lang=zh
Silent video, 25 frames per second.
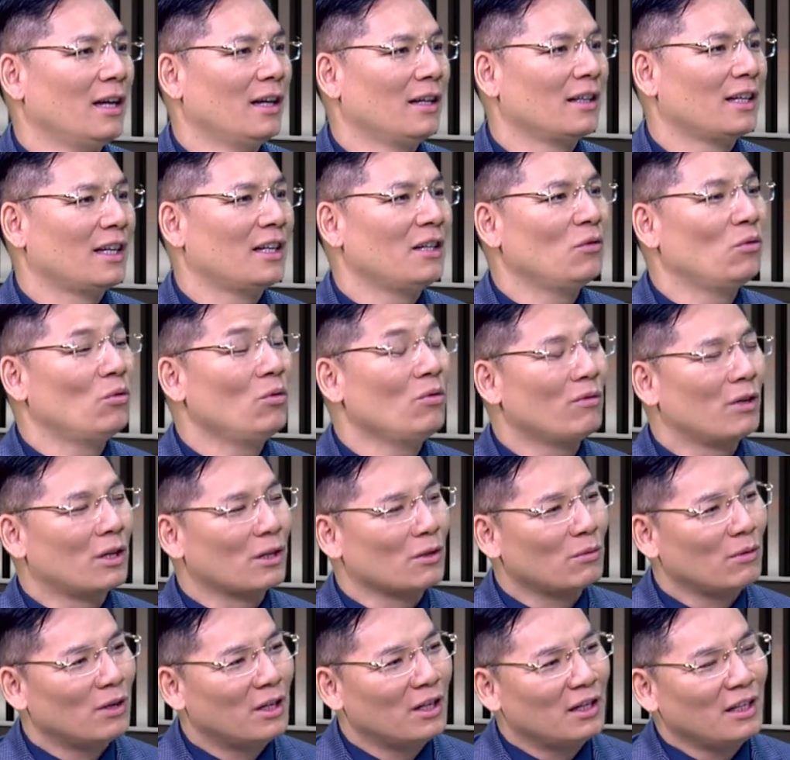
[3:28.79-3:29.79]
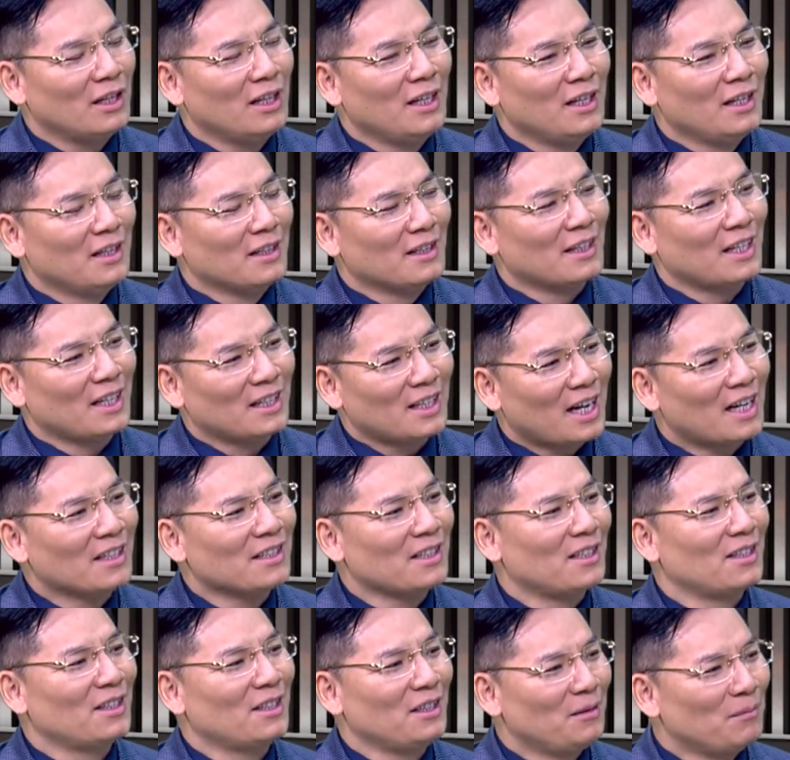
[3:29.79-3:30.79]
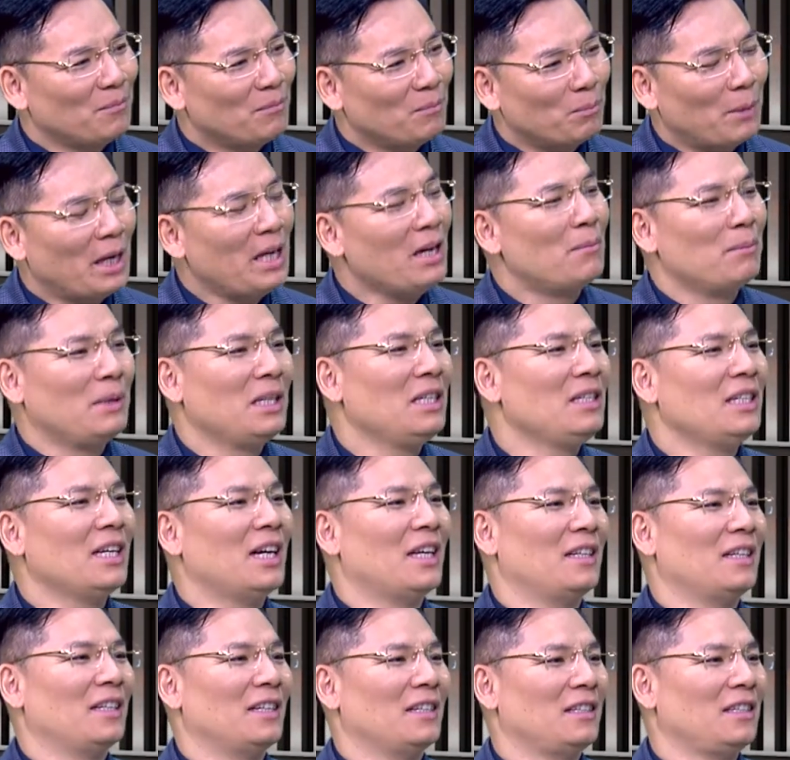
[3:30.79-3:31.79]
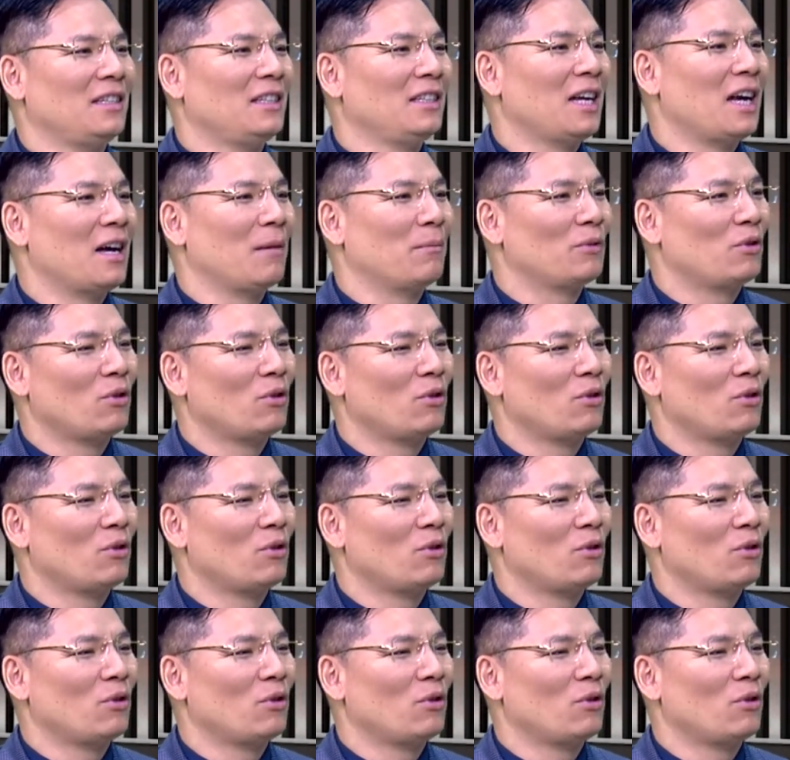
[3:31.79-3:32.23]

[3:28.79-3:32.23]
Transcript: 但是如果说他当时没有明显的迹象，